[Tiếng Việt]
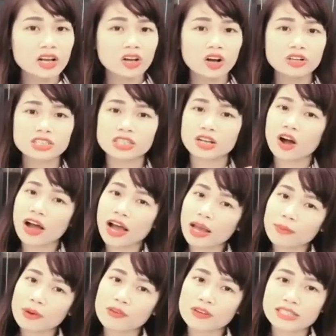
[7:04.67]
còn chỉ có
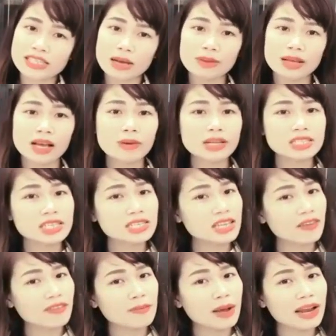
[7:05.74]
20% là các bạn chia
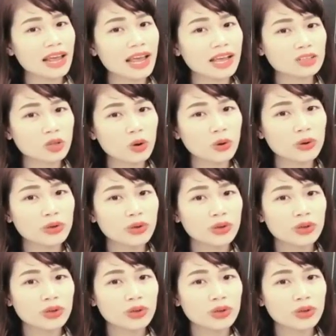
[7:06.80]
sẻ về bán hàng thôi